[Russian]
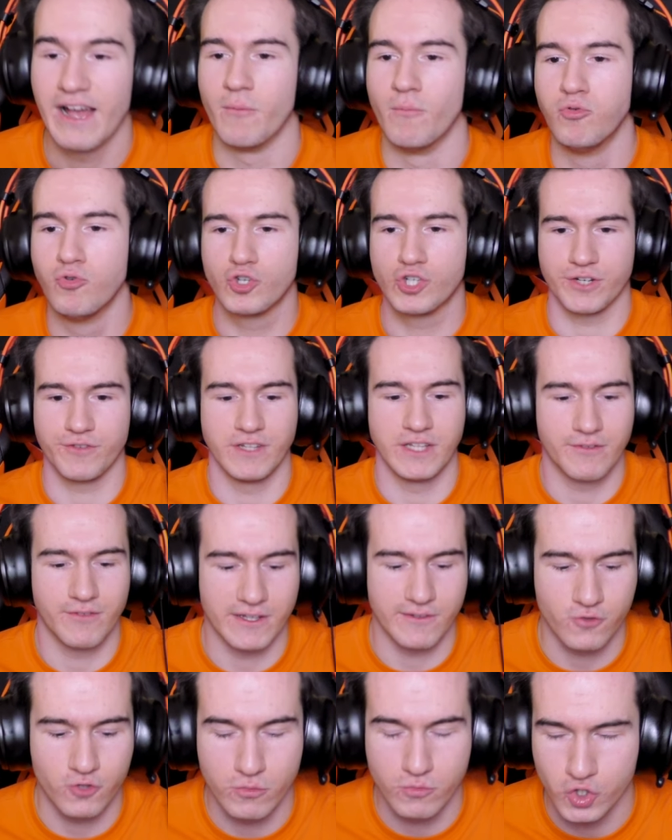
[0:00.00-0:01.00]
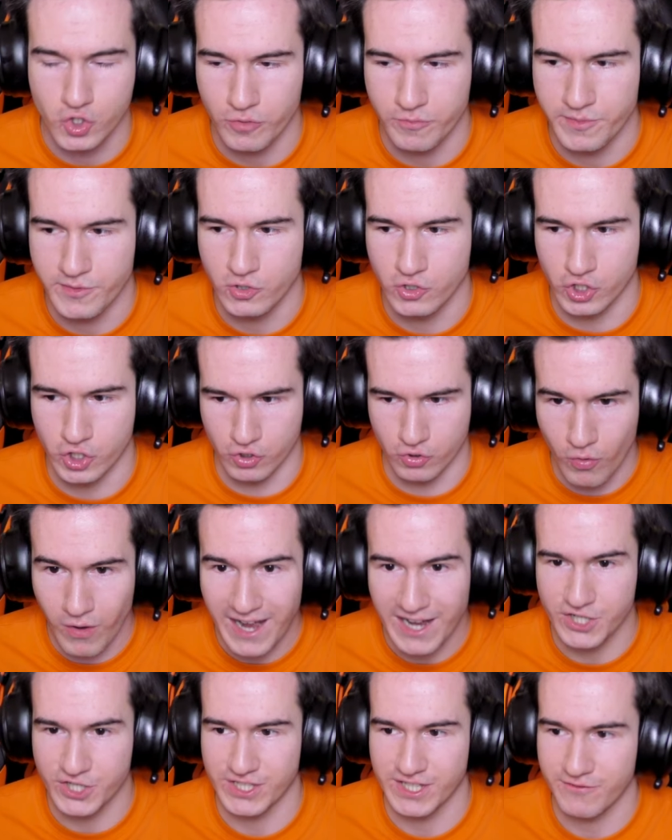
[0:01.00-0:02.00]
Муж виноват в том, что бил жену,
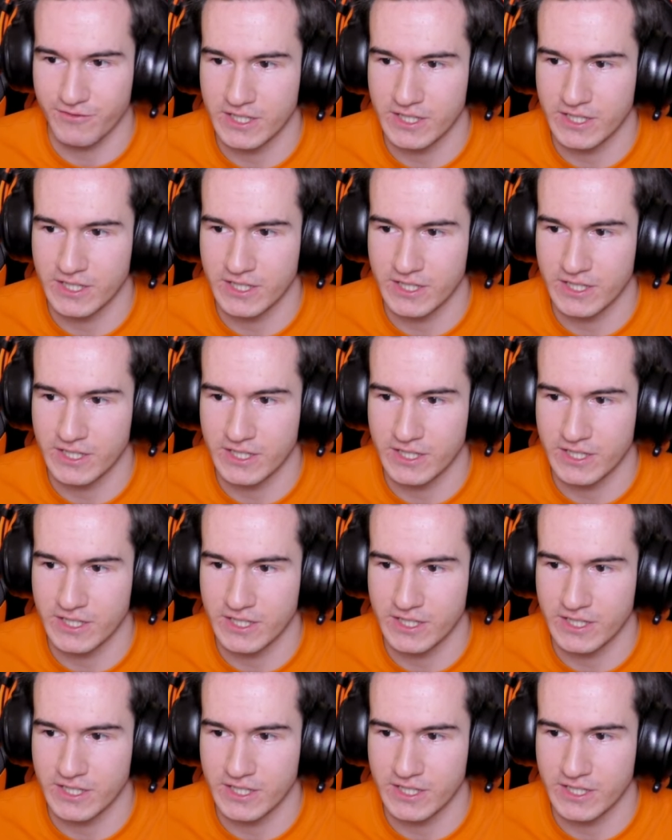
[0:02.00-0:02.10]
а жена